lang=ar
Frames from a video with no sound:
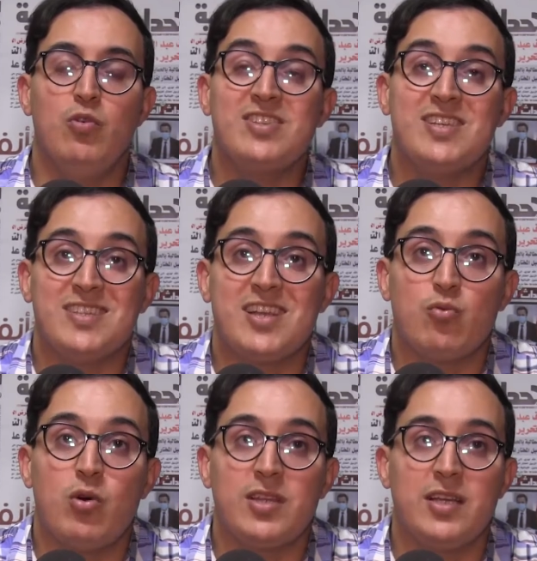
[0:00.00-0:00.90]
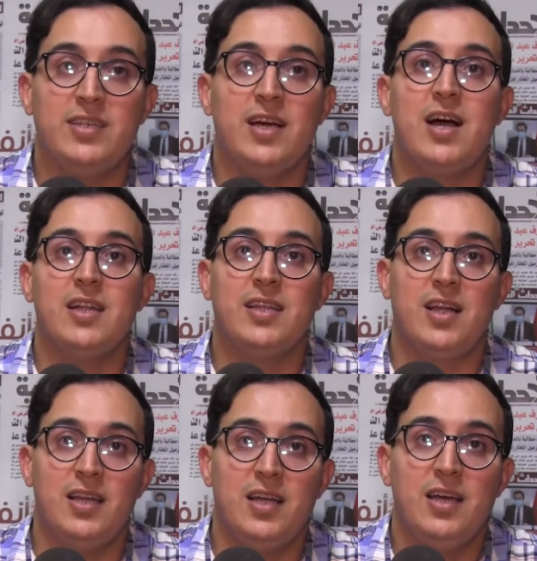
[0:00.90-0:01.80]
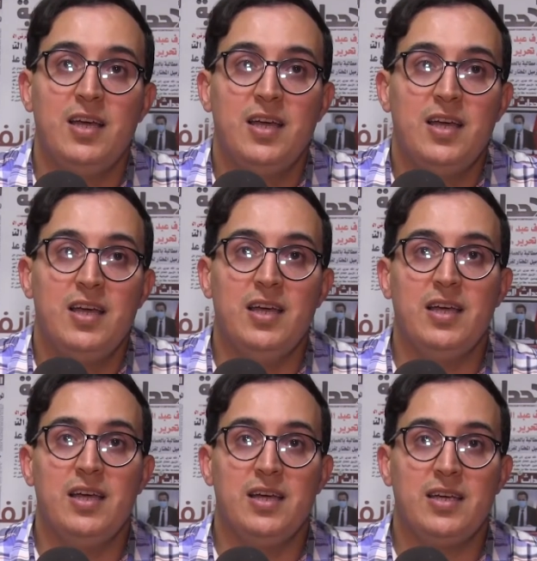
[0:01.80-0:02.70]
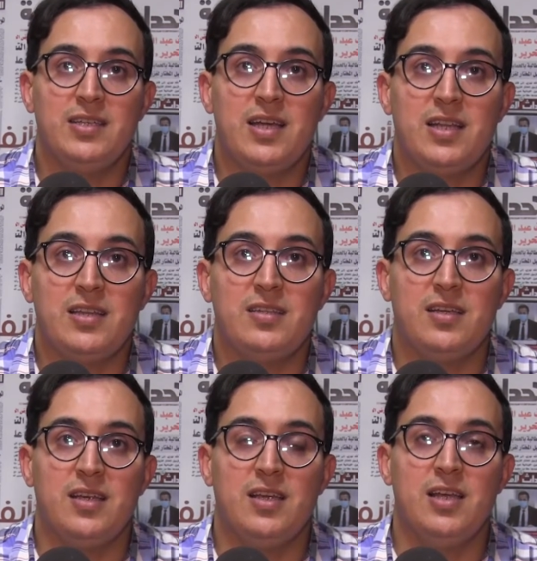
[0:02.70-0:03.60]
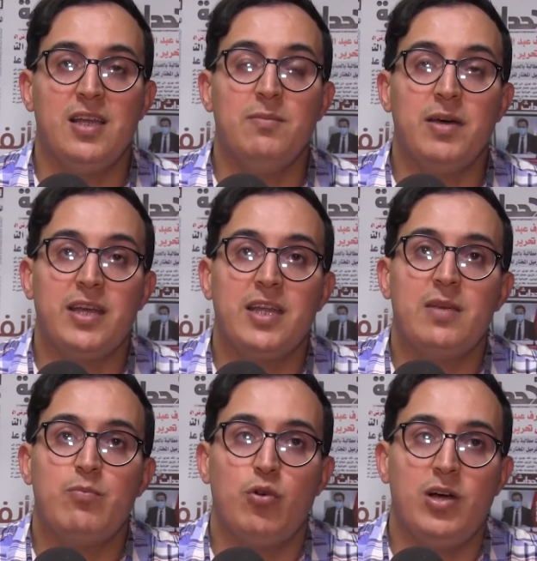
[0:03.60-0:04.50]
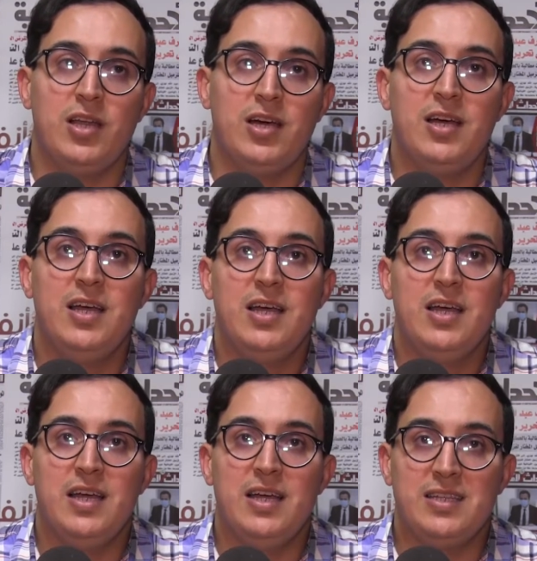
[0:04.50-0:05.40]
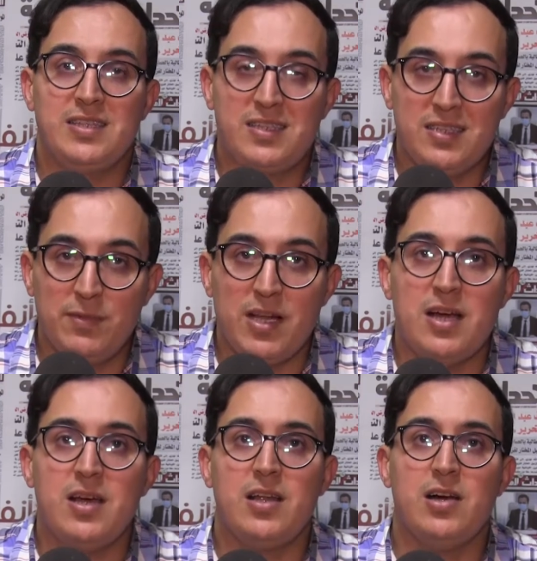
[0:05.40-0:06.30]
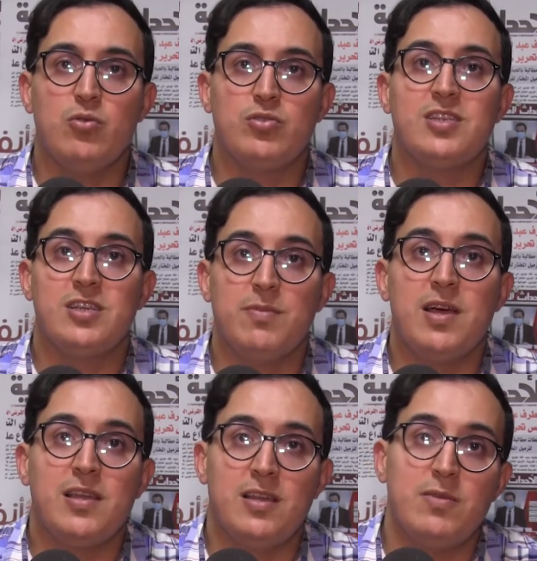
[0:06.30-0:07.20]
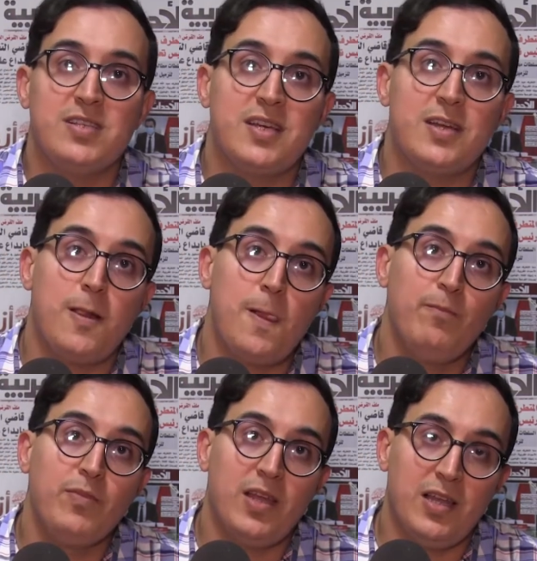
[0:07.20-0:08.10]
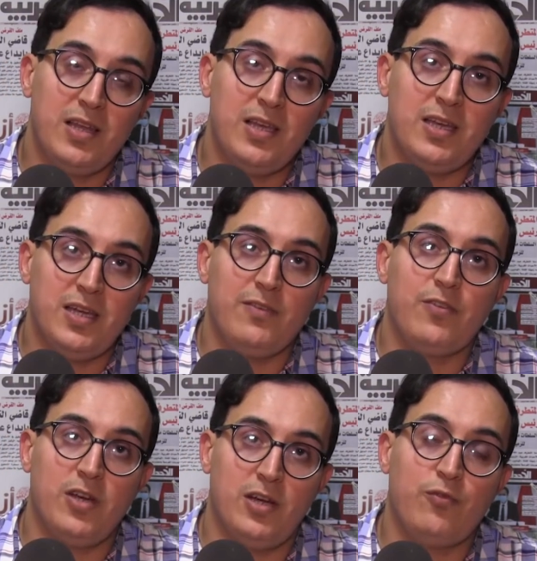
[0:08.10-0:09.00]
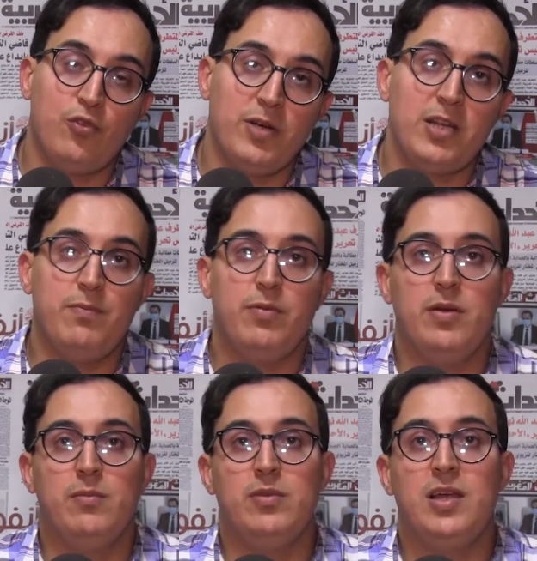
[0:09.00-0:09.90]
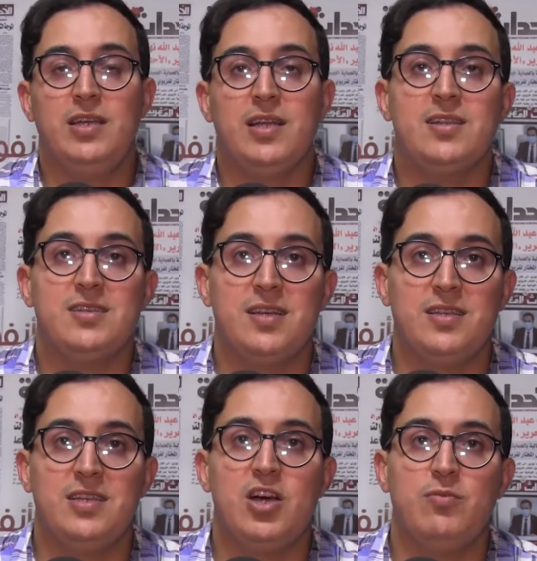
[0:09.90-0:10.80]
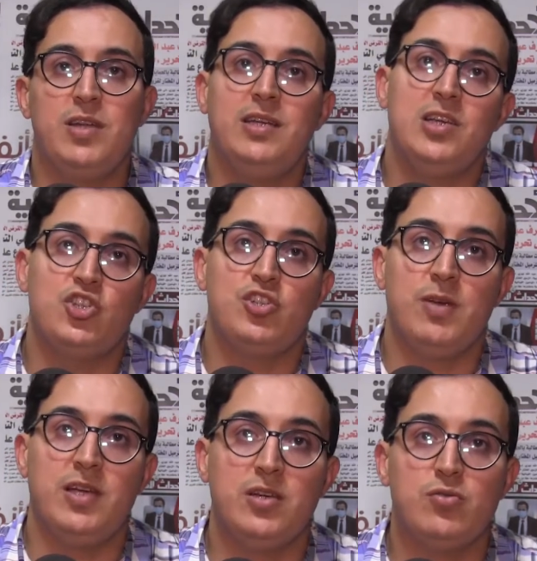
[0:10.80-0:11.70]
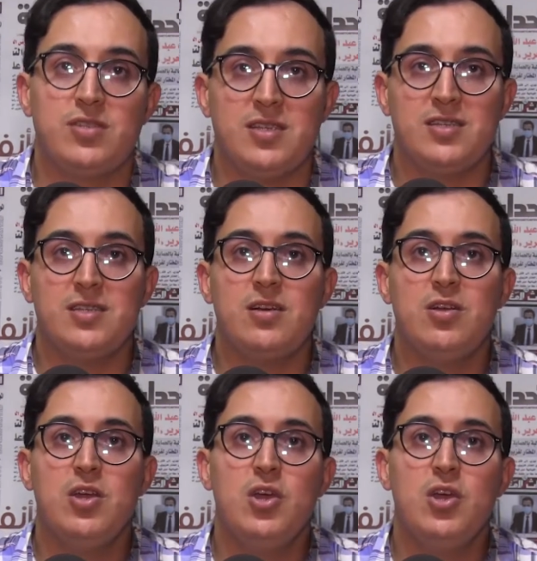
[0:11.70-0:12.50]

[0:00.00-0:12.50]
مؤسسات وطنية قادرة على آه، قيادة المغرب وعلى استمرار أو استكمال المسار اللي كيعرفوا المغرب من الناحية الاقتصادية ومن ناحية الاجتماعية والسياسية